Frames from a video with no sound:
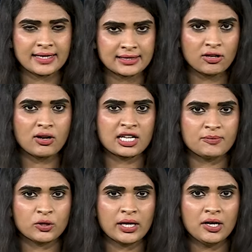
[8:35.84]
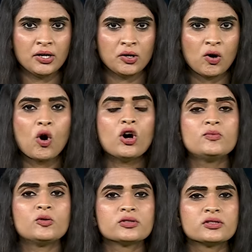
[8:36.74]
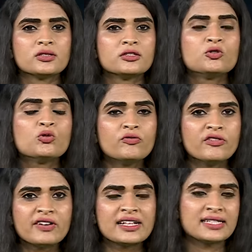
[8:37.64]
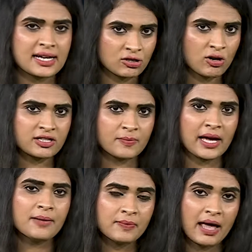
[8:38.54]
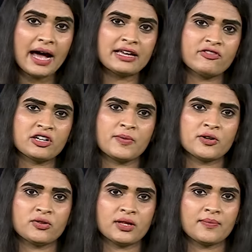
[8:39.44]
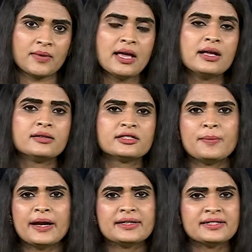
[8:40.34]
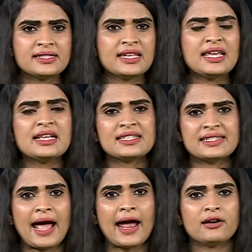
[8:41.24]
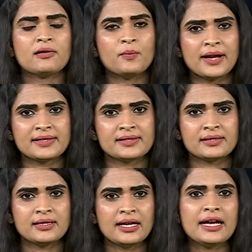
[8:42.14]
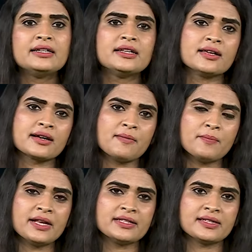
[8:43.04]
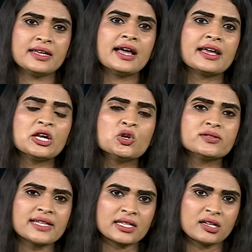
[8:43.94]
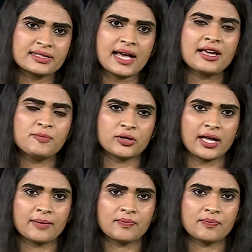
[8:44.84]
సెక్టార్ ఆగిపోతే ఆల్మోస్ట్ టూ ఫిఫ్టీ సెక్టార్స్పై ఆ ఎఫెక్ట్ పడుతుంది సిమెంట్ స్టీల్ శాండ్ బ్రిక్స్ ఇంటీరియర్ కంపెనీస్ ఇలా ఎన్నో సెక్టార్స్ ఆగిపోతాయి